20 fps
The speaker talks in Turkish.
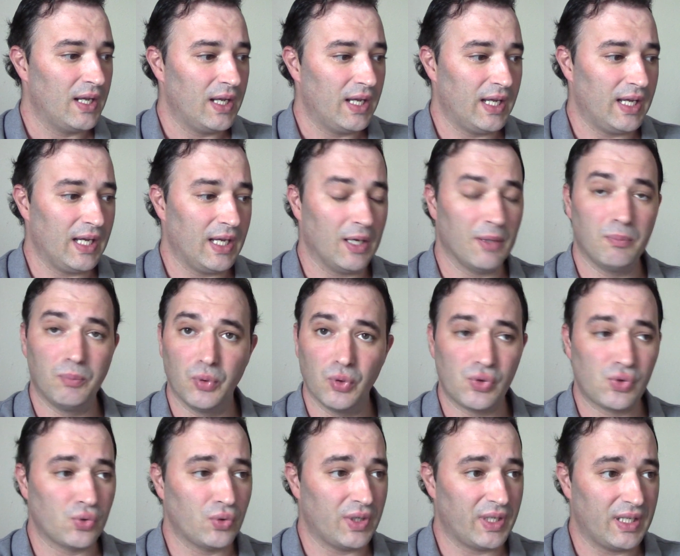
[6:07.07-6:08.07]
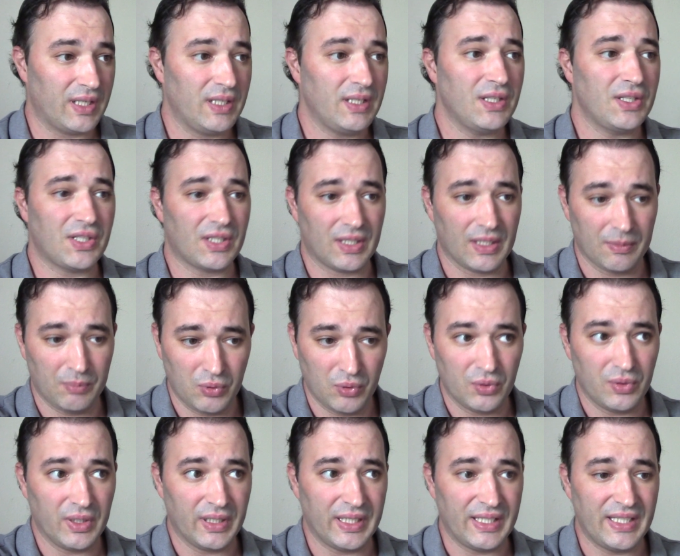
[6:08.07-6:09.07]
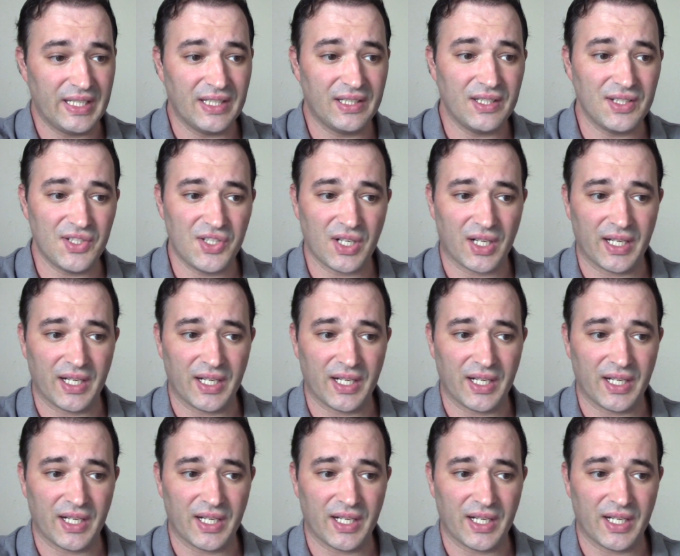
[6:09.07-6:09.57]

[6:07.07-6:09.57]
E, bu surenin işte bu 7.